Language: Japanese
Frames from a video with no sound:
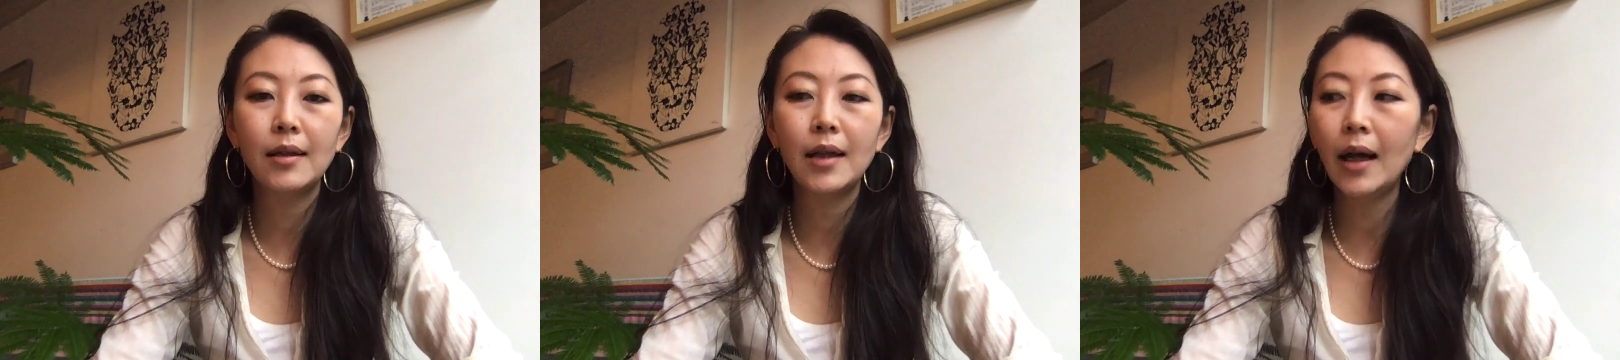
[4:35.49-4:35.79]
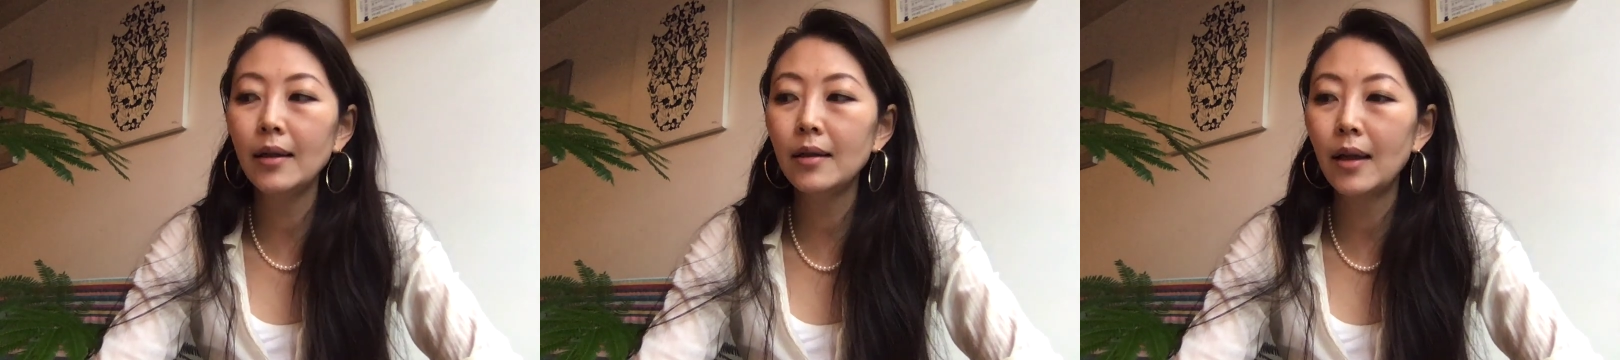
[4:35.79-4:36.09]

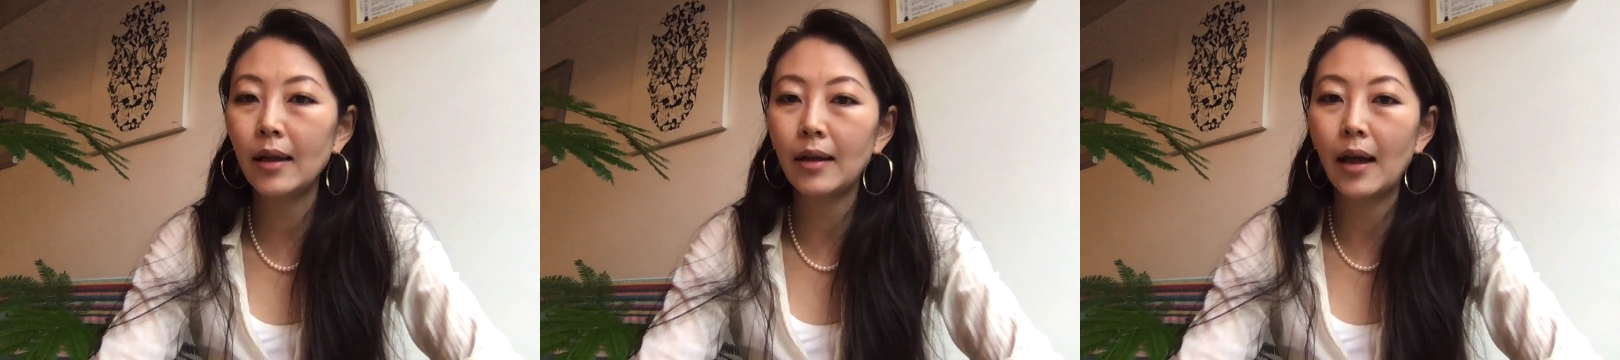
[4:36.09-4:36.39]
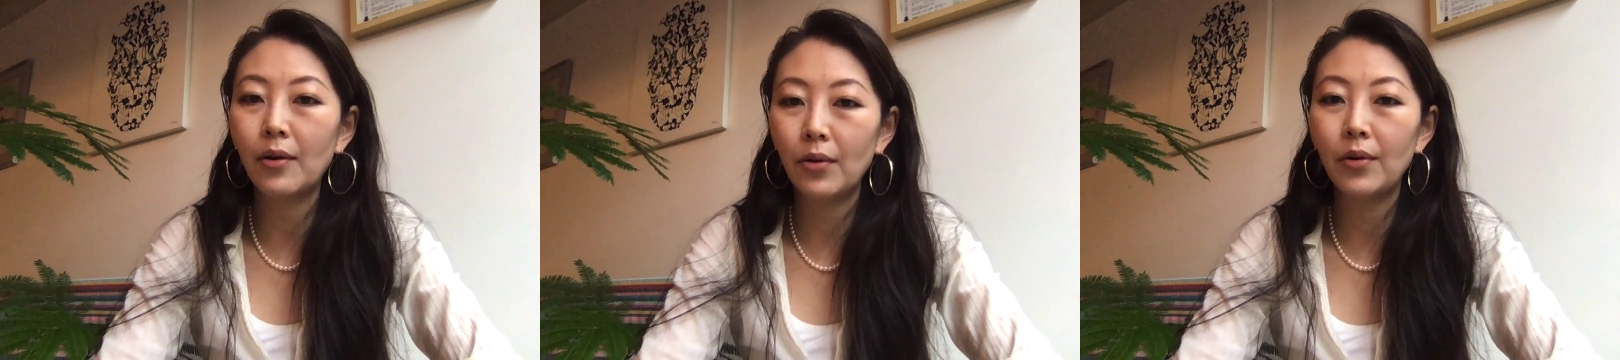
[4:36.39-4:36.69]
なんでだ
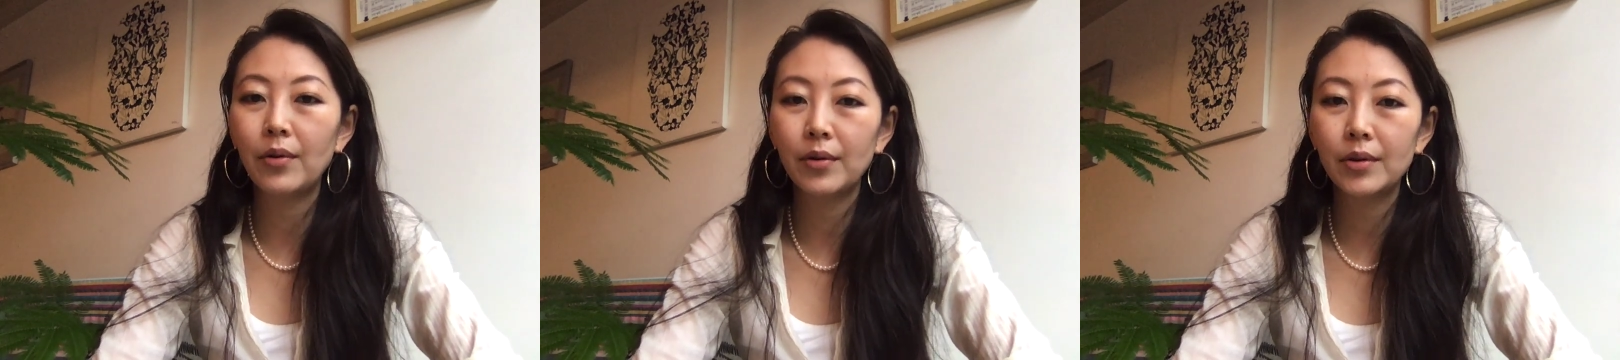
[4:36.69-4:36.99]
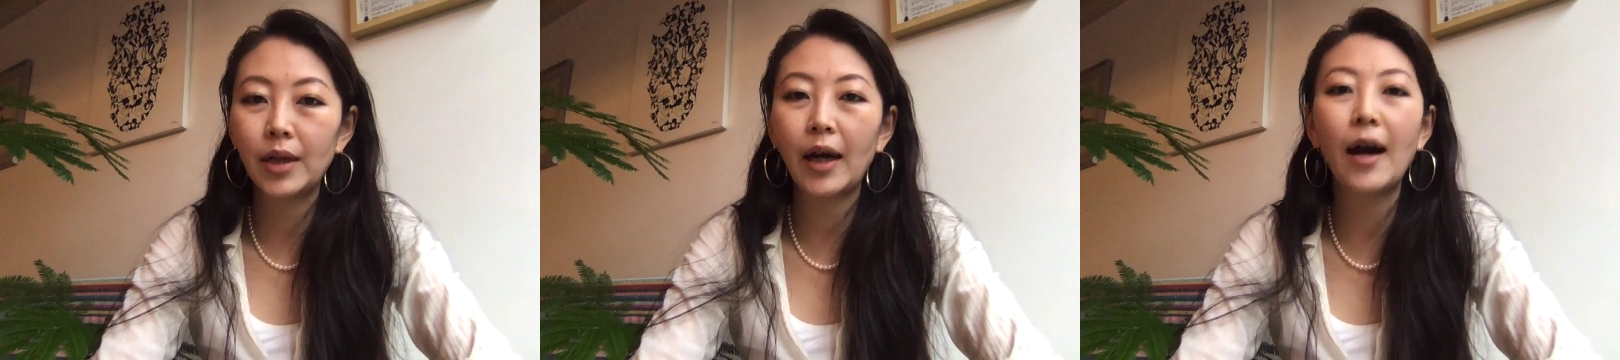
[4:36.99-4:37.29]
ろ
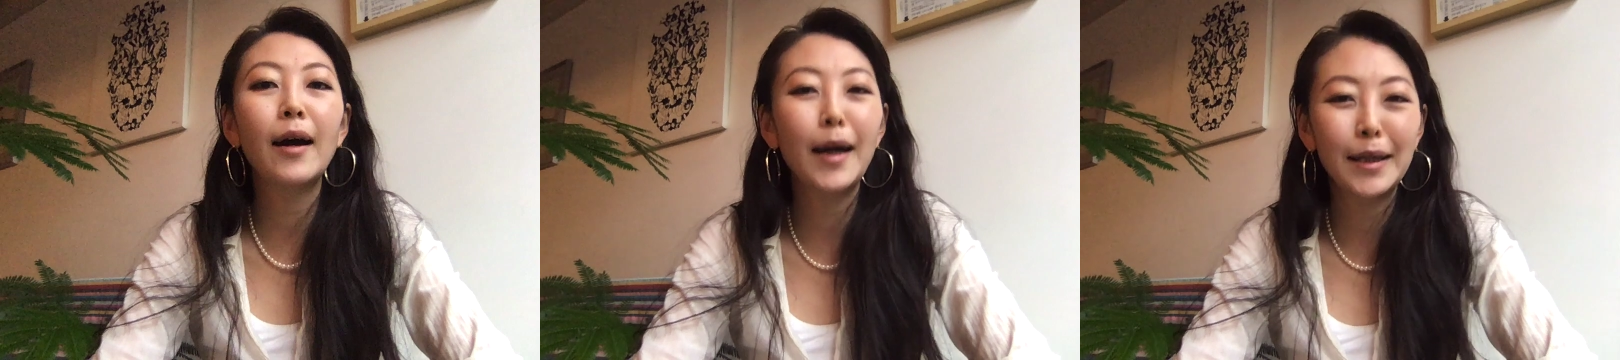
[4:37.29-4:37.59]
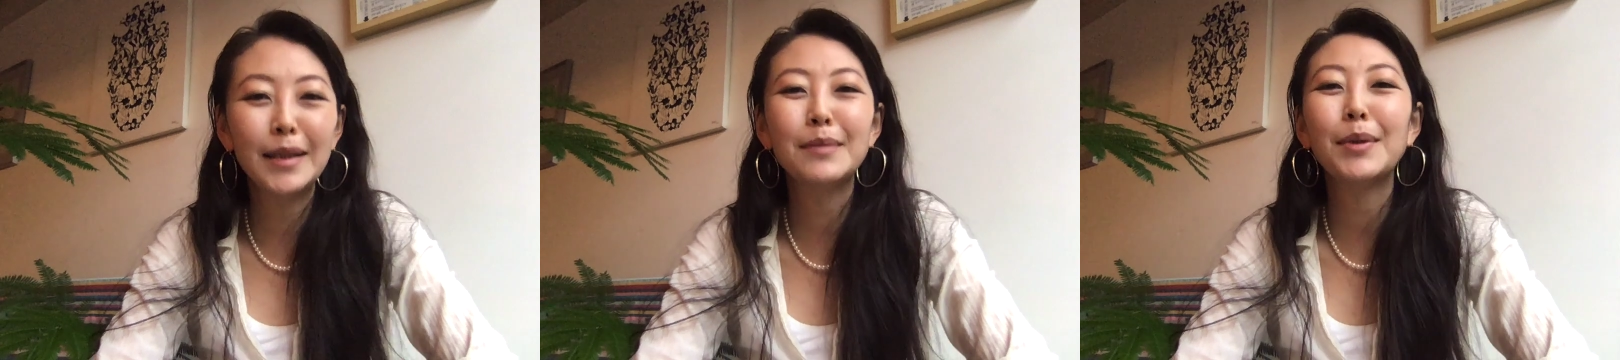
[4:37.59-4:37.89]
うって考え
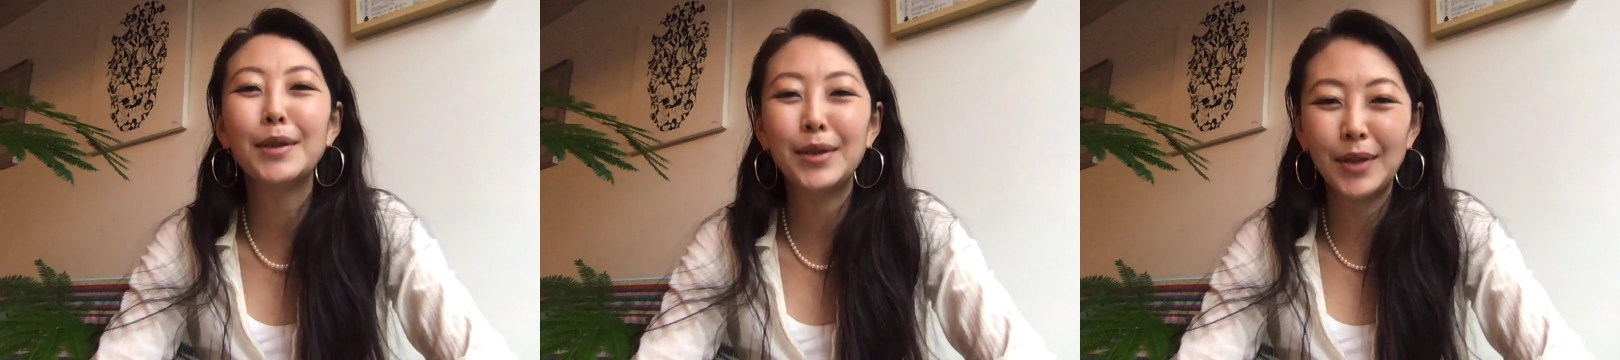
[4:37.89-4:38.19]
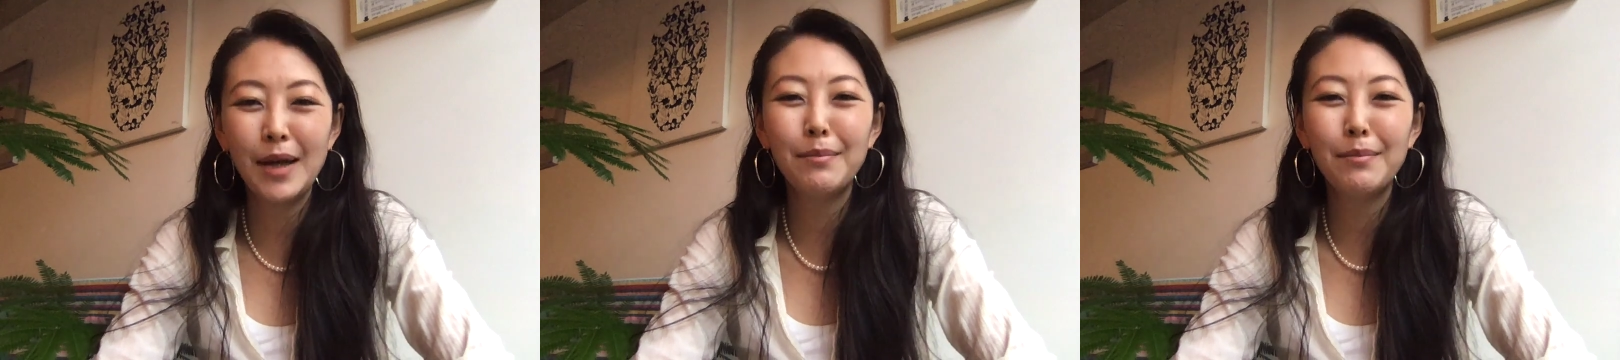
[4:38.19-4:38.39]
出しますよね。